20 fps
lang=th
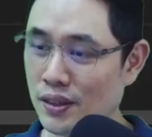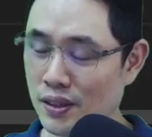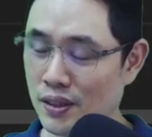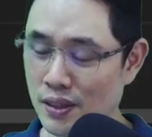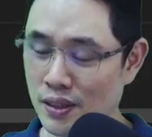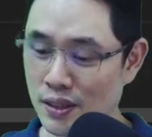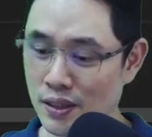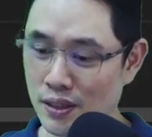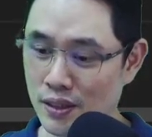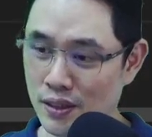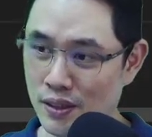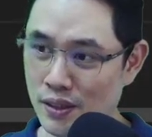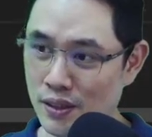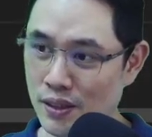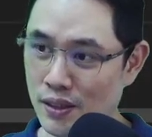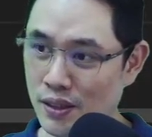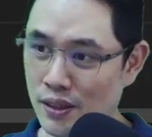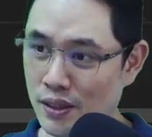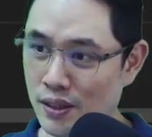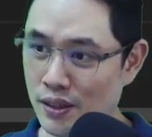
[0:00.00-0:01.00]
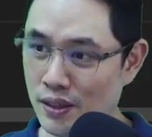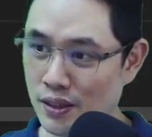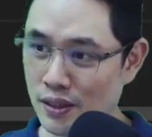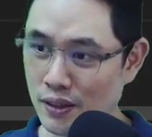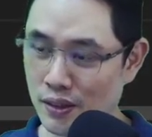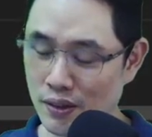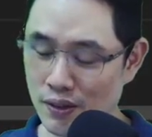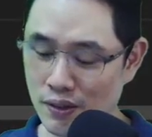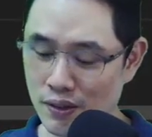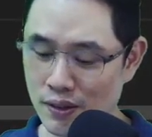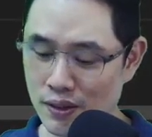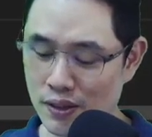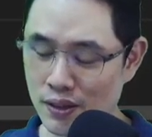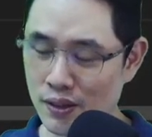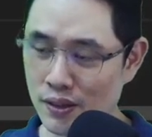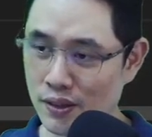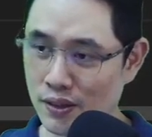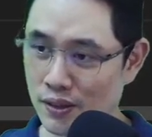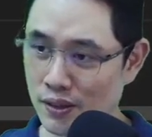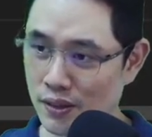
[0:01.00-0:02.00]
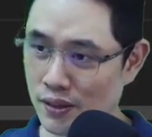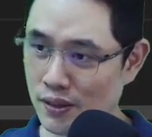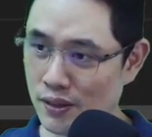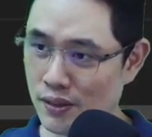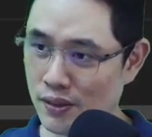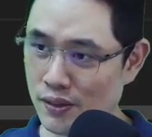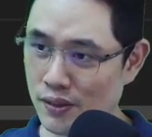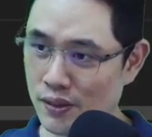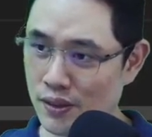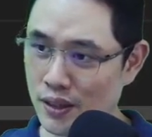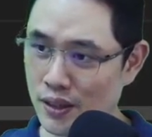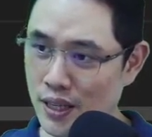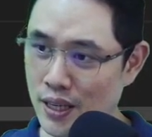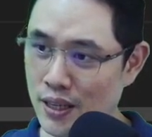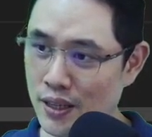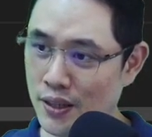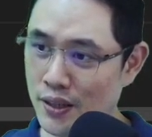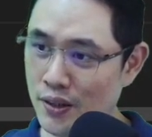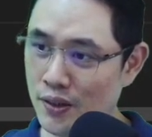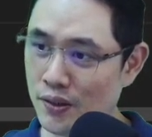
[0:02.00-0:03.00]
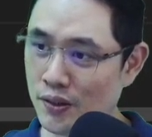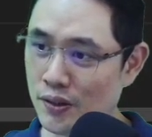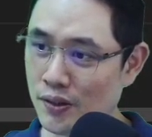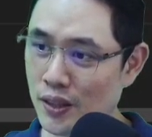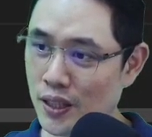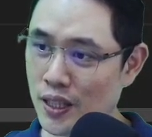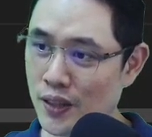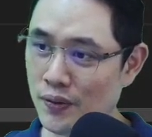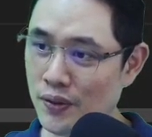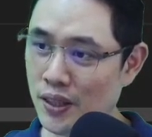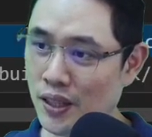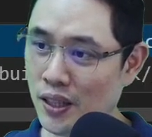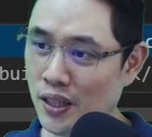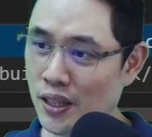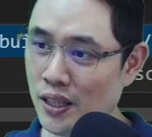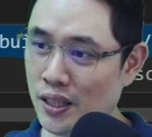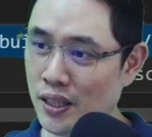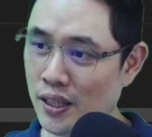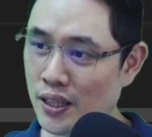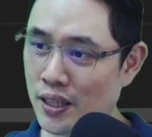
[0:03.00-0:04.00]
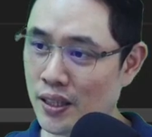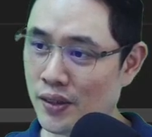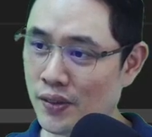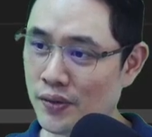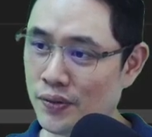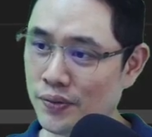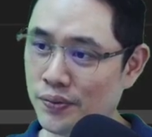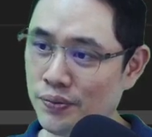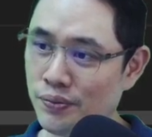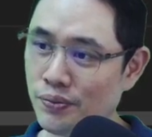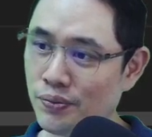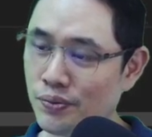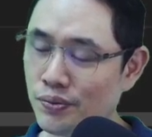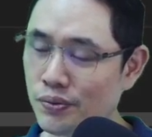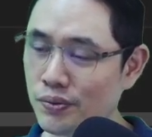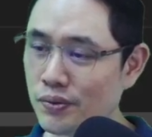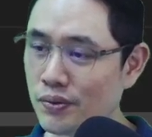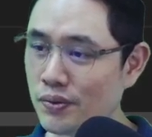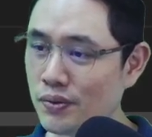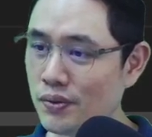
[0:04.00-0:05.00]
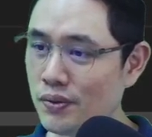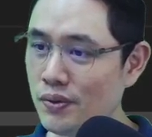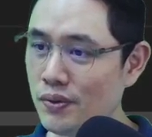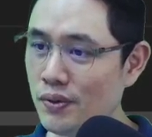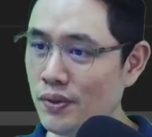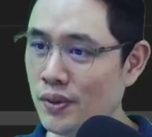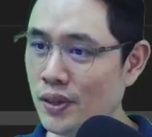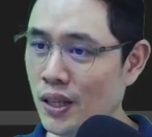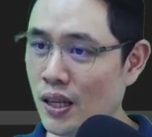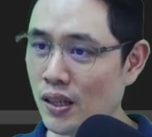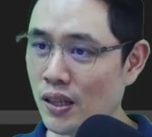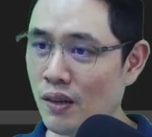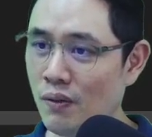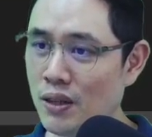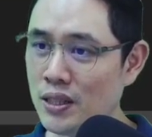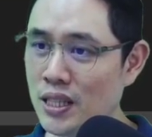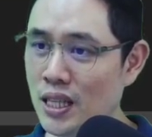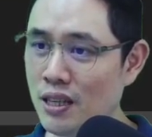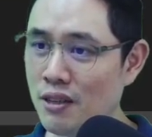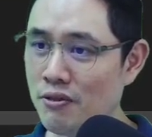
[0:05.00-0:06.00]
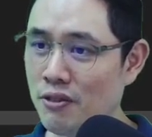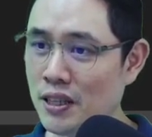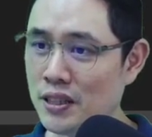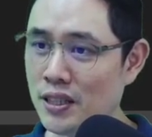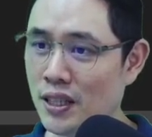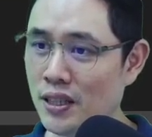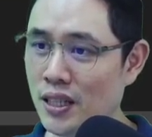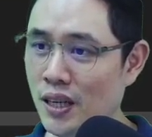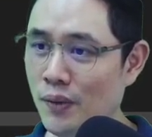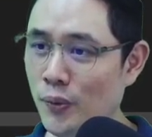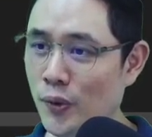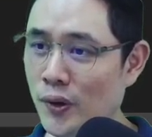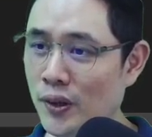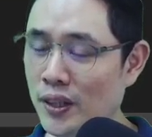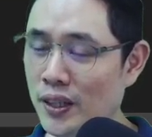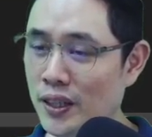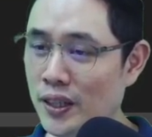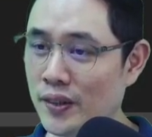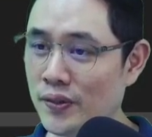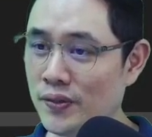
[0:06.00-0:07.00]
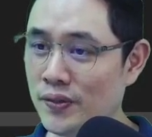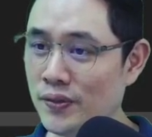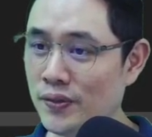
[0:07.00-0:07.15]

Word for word: อ่าก็เอ่อ handle นะครับ delete แล้วกันอ่าก็มาสร้างฟังก์ชันด้านบนนะครับ